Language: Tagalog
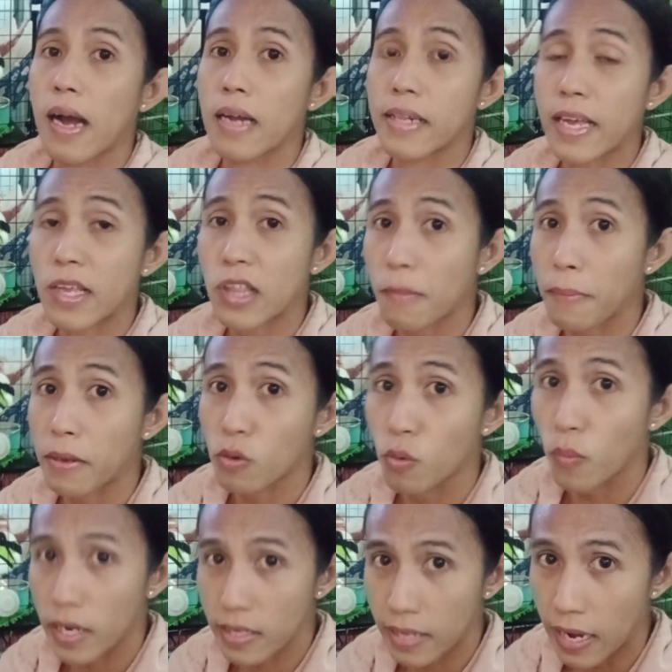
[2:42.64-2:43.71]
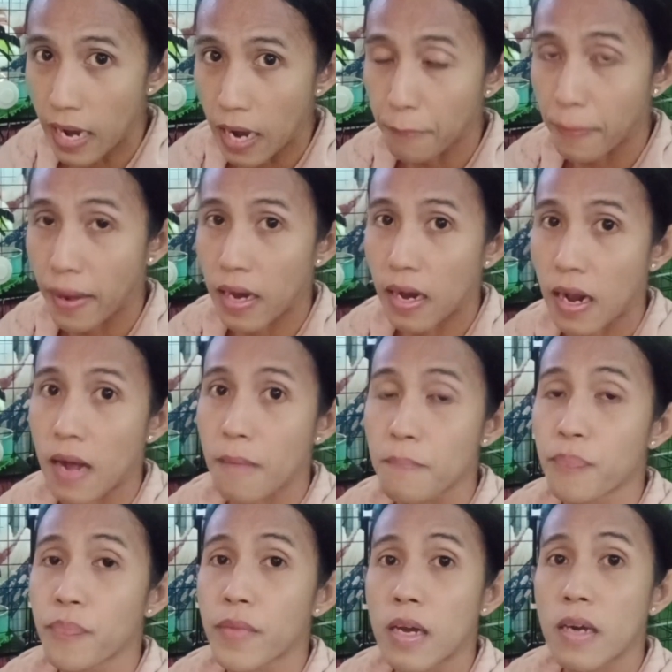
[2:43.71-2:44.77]
naisipan ko wag na lang para
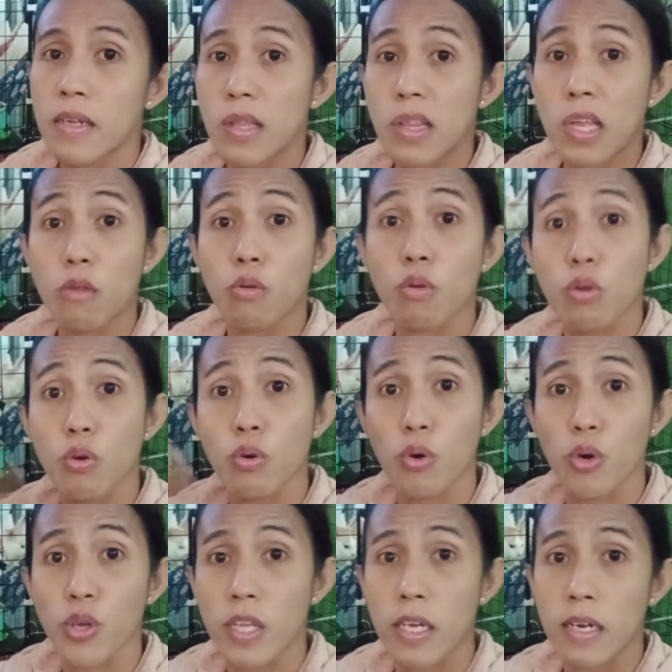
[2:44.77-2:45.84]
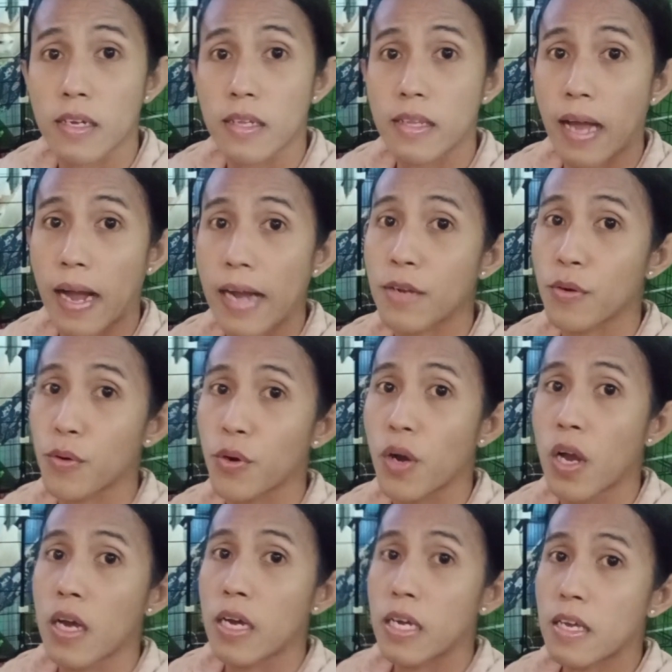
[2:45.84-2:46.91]
sa susunod na ano,
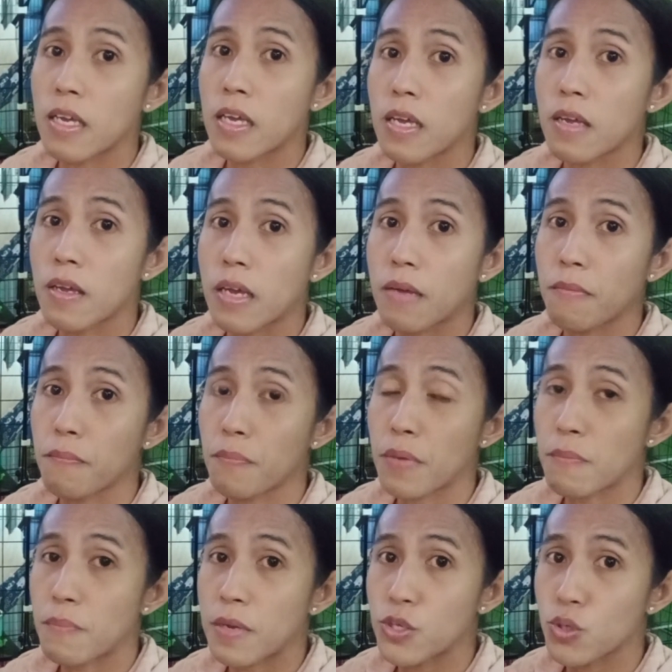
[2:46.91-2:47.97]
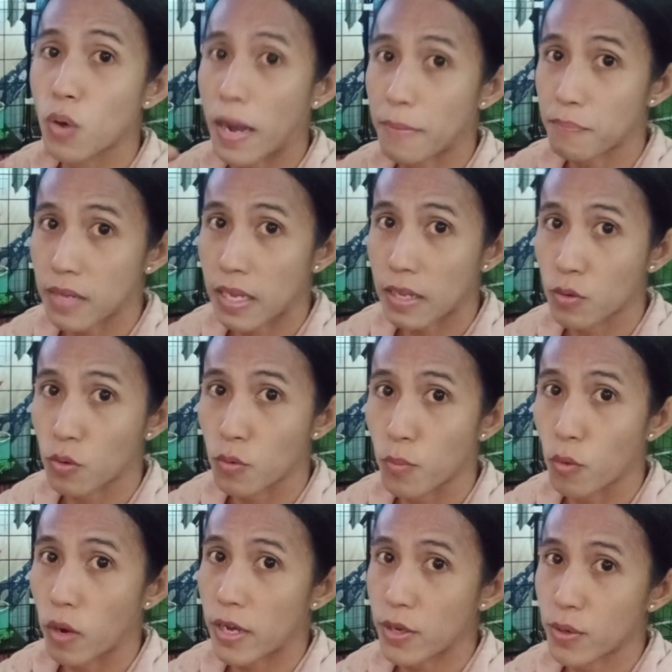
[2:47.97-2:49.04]
i-video update ko
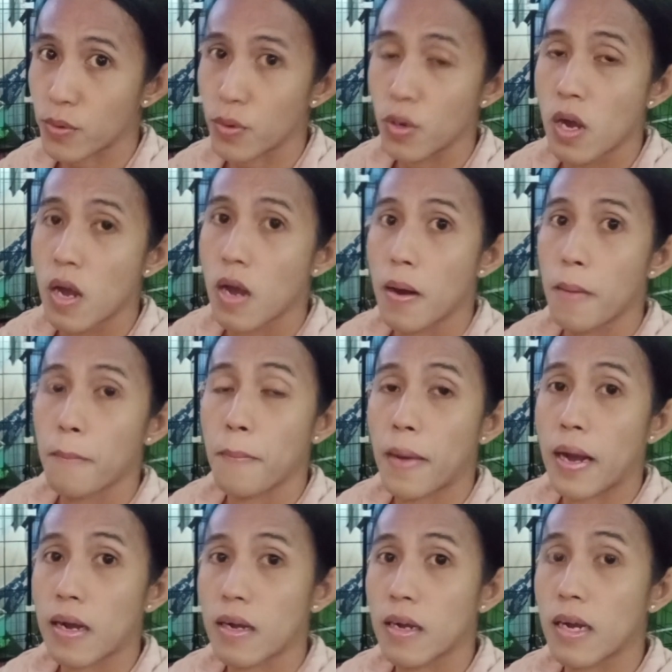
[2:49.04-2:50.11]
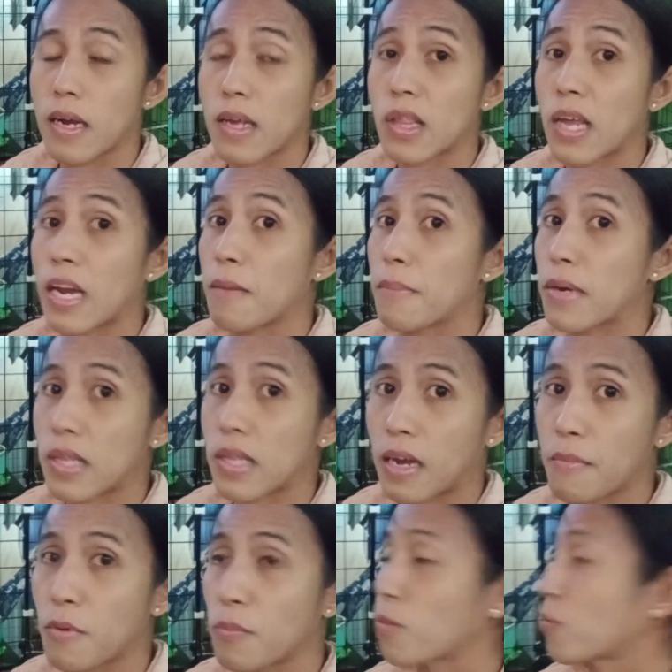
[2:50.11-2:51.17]
po kayo pag uh, sa labas na
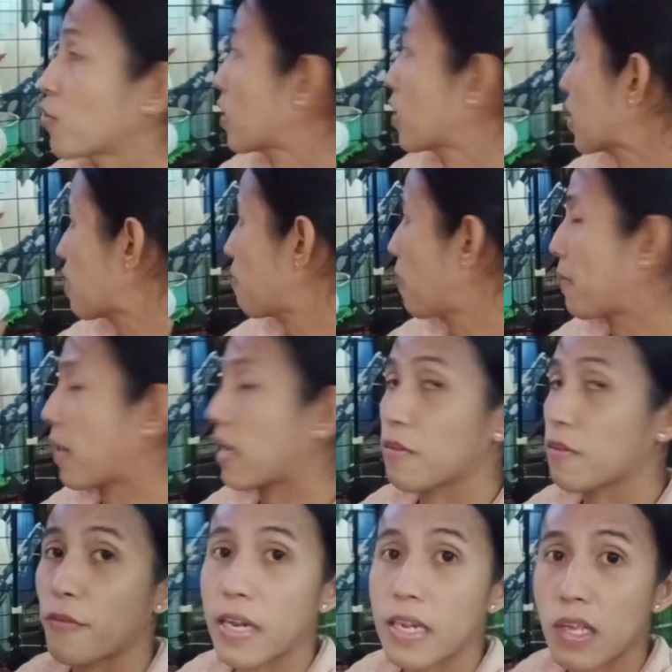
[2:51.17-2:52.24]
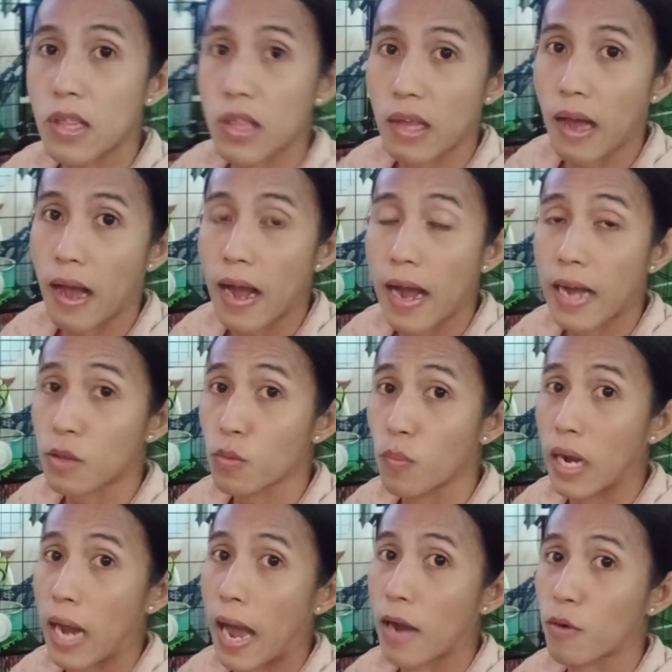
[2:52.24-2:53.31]
kami pumunta si Mama Kat Felisa at
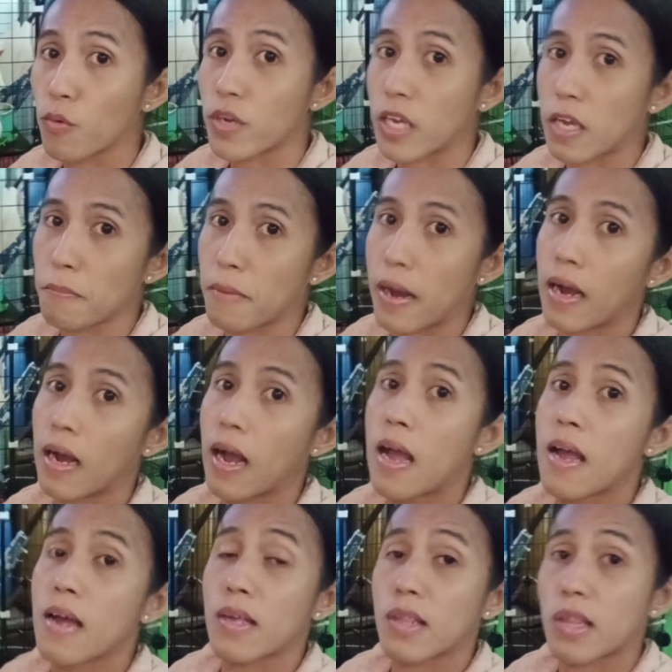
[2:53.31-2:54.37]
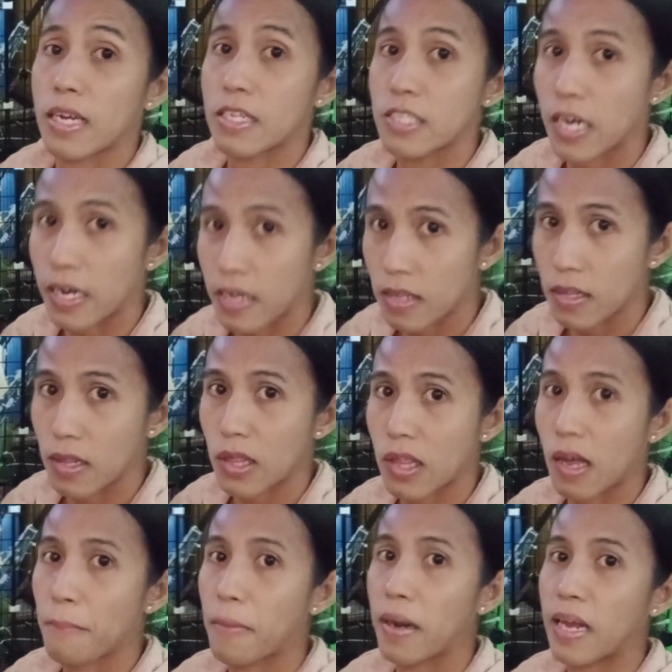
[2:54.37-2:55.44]
wala akong ibang sadyain
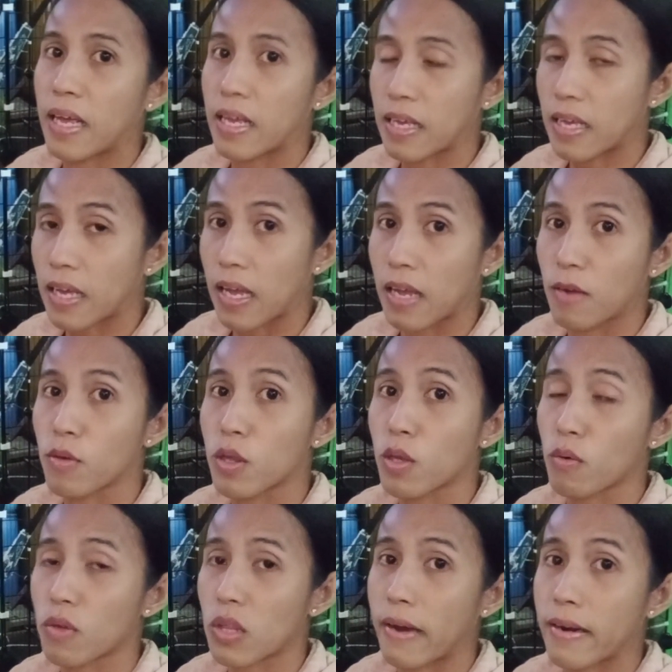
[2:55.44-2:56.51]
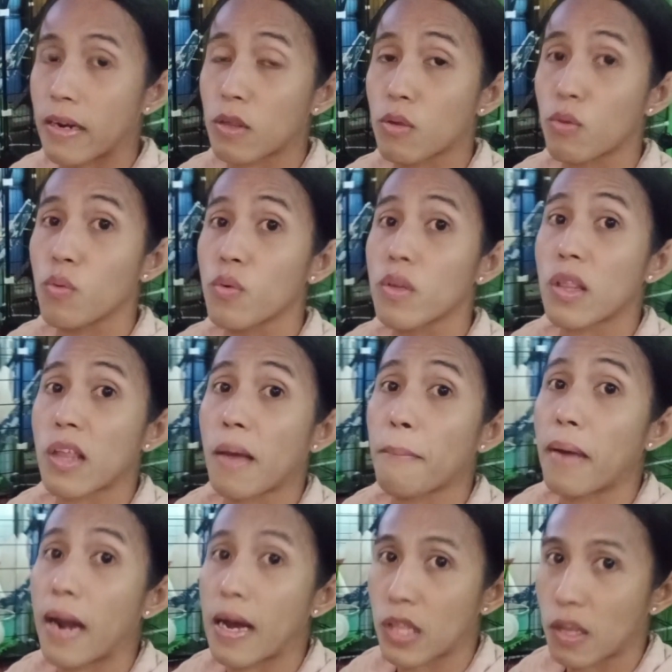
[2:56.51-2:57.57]
sa palengke. Gusto ko sana doon sa
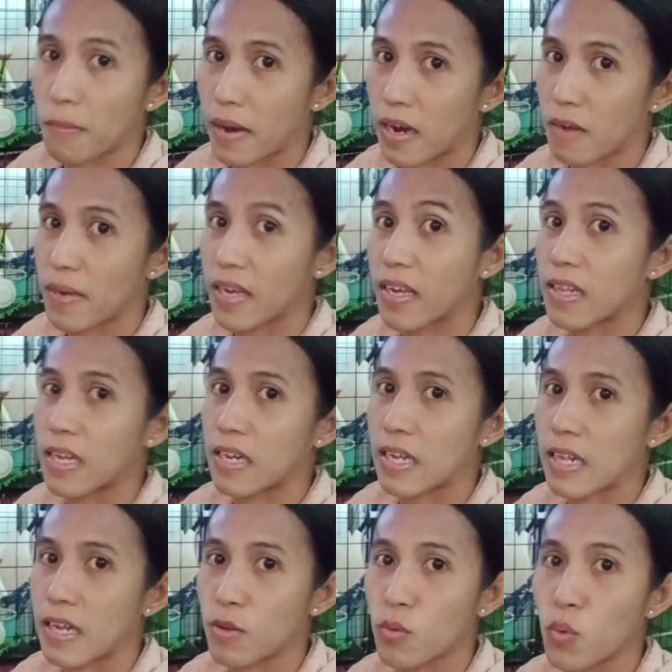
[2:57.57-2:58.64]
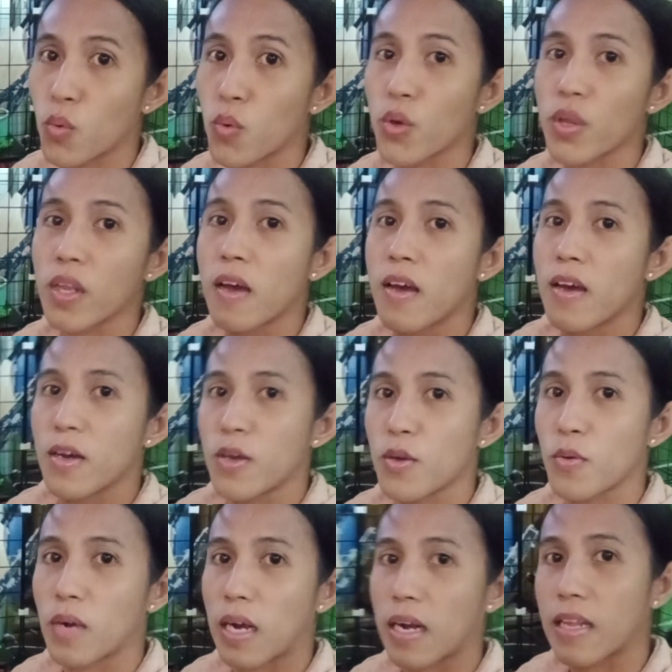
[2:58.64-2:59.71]
plaza para makita nila doon
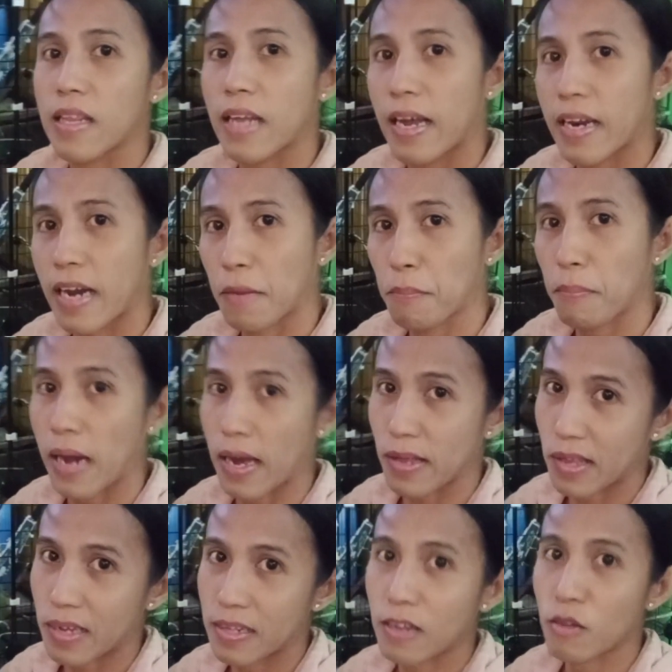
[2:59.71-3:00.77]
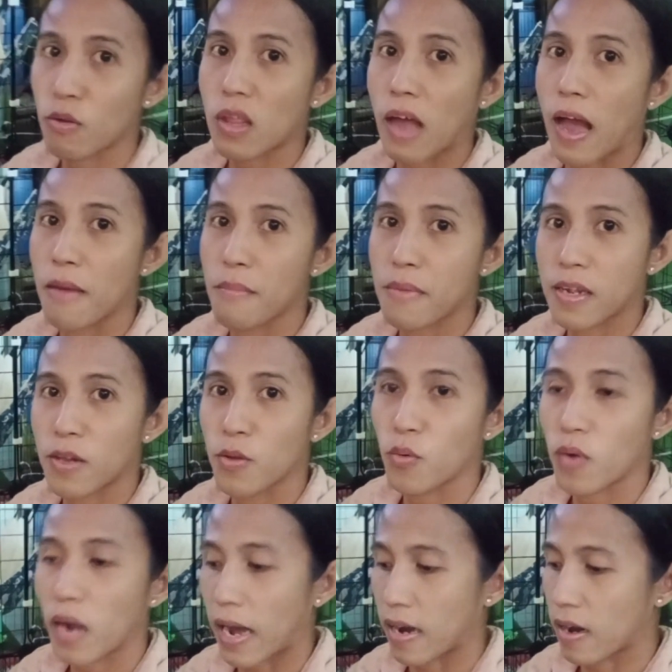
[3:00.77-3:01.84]
yung kagandahan ng plaza dito sa aming
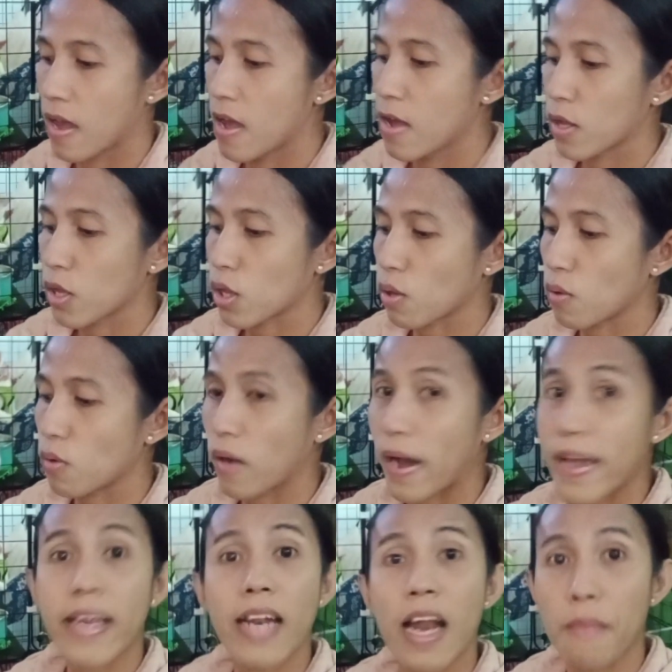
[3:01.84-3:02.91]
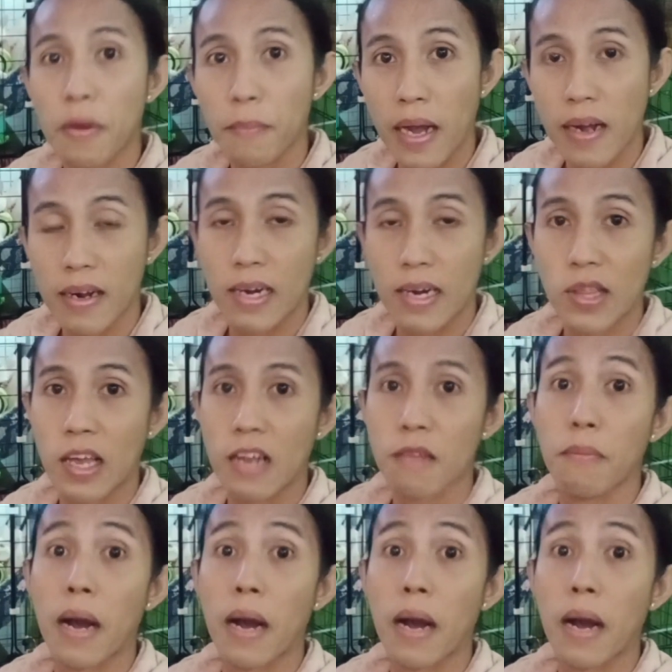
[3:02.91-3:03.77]
lugar. So, ayan lamang mga kalisen,